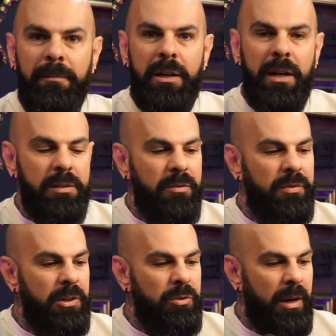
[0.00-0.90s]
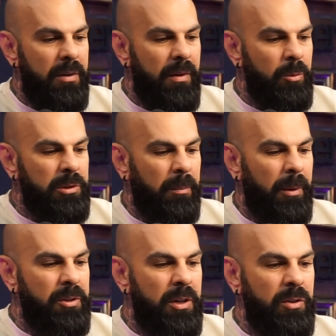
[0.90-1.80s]
E nesse vídeo ele vai mostrar pra
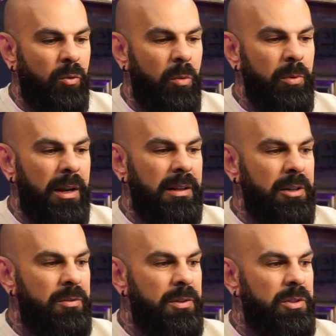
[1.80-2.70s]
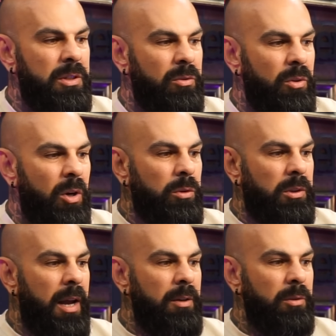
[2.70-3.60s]
gente como que ele tá dividindo o
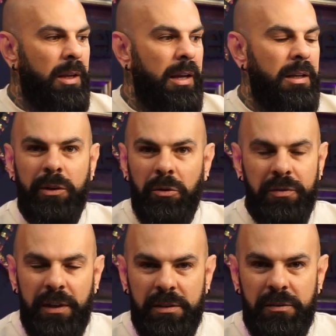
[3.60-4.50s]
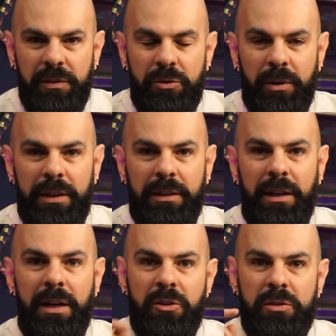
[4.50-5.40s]
treino dele. Eu não vi esse vídeo ainda,
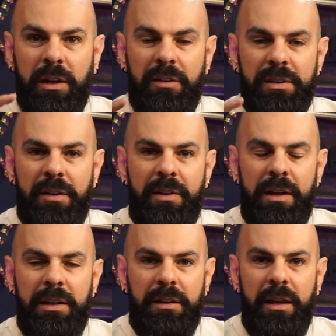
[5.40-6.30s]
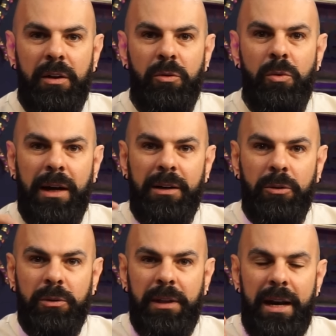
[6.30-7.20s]
e se você quiser ver ele inteiro, o canal
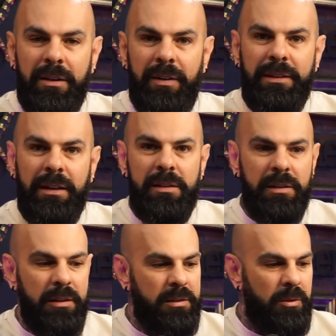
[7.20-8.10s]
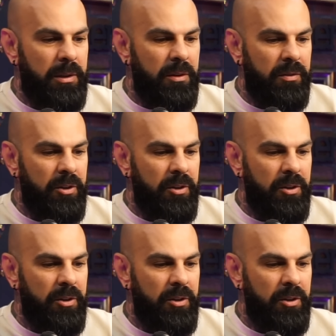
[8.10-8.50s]
do Derek vai estar tá na descrição aqui,